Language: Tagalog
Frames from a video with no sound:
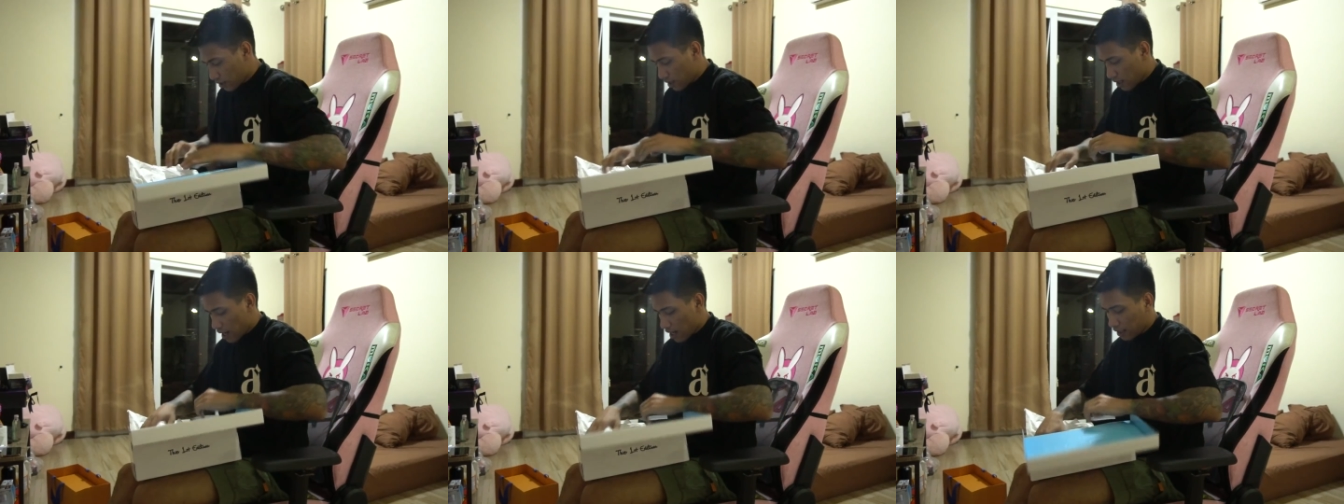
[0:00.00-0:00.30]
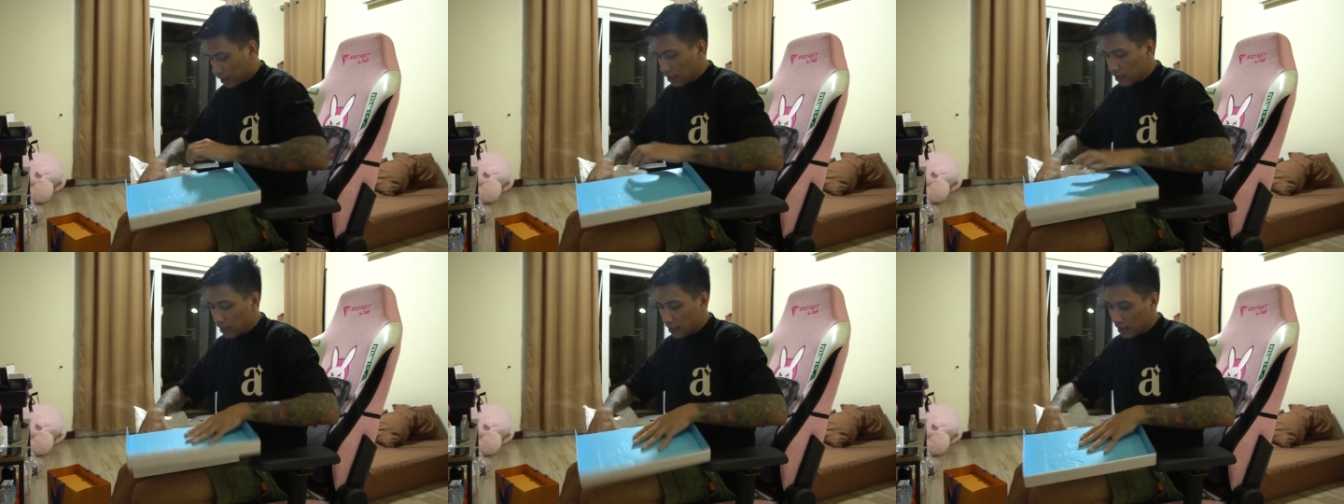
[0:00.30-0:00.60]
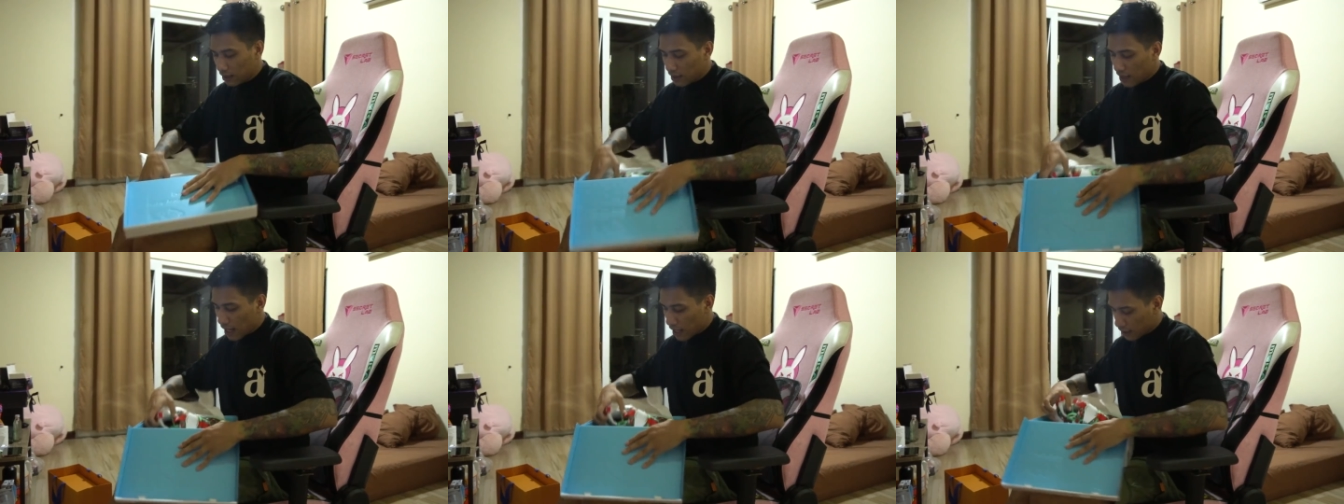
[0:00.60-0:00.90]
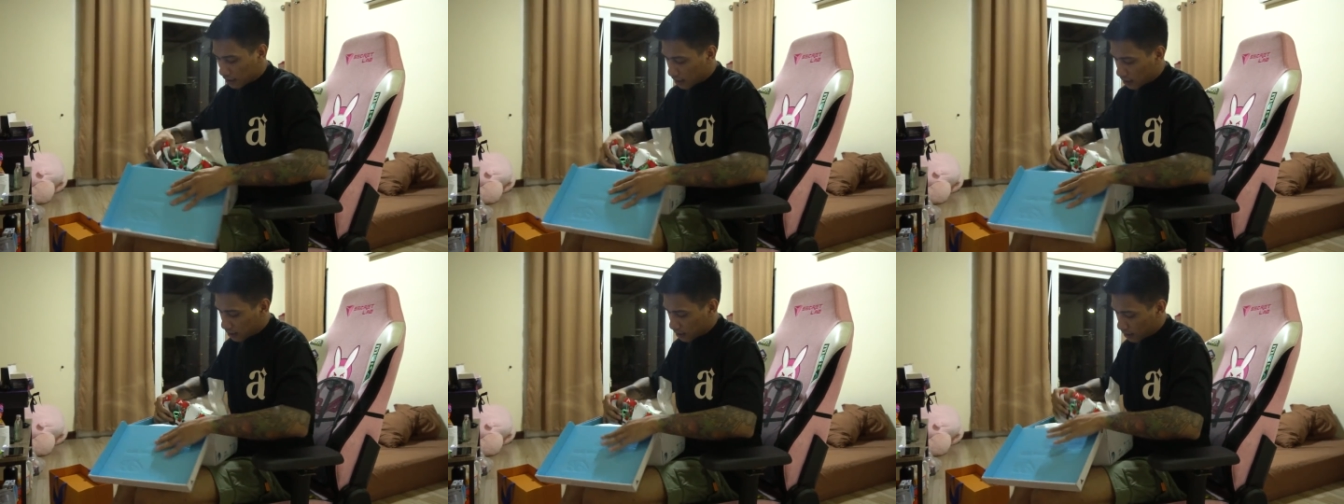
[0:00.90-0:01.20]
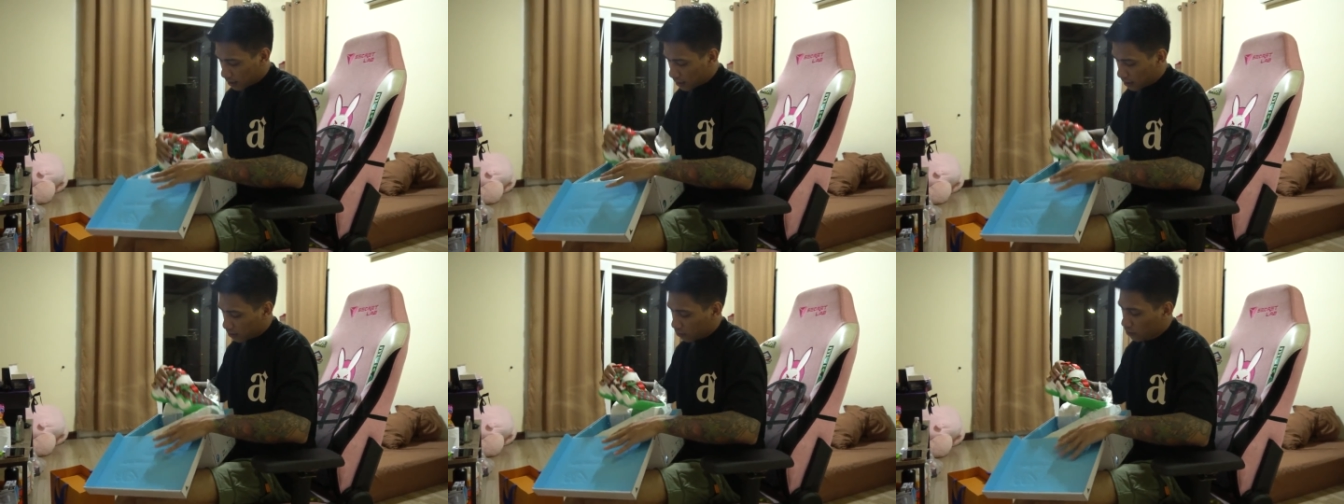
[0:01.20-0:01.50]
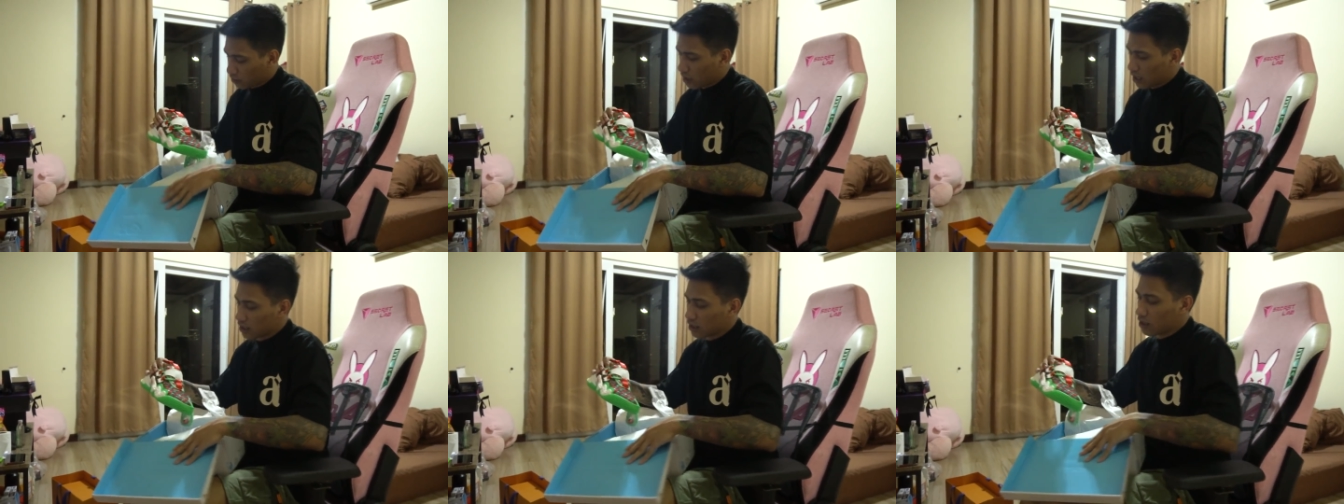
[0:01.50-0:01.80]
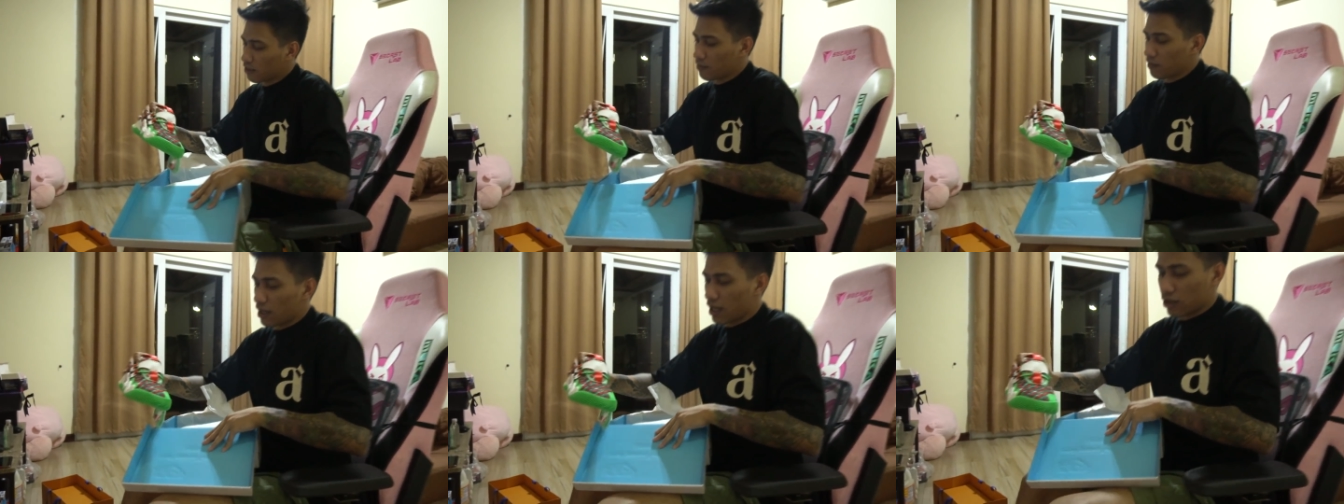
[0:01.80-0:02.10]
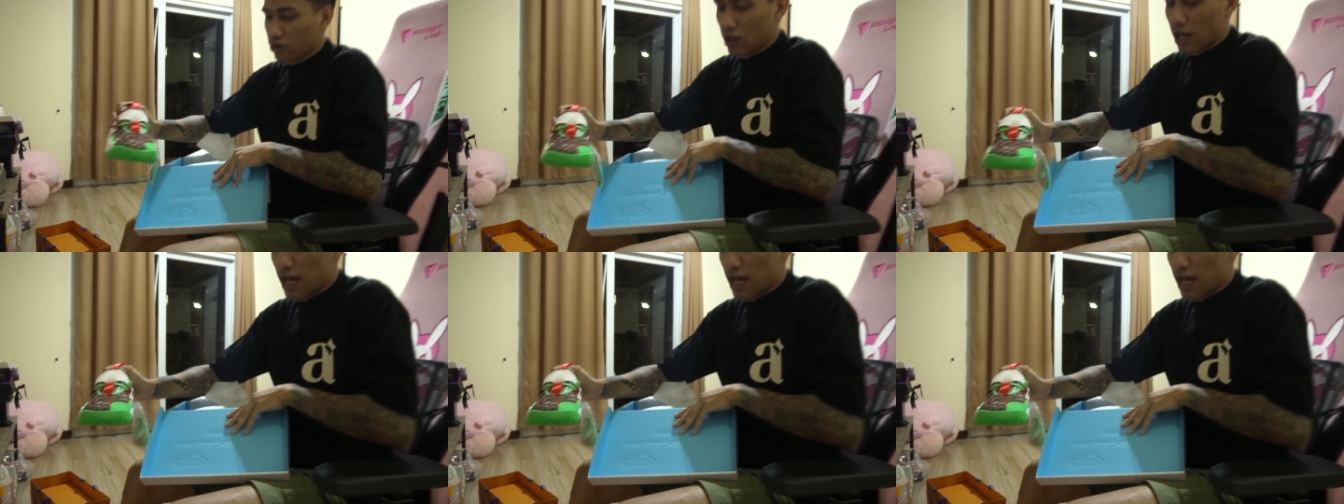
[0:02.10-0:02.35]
Ang kinagandahan kasi dito, guys. Ito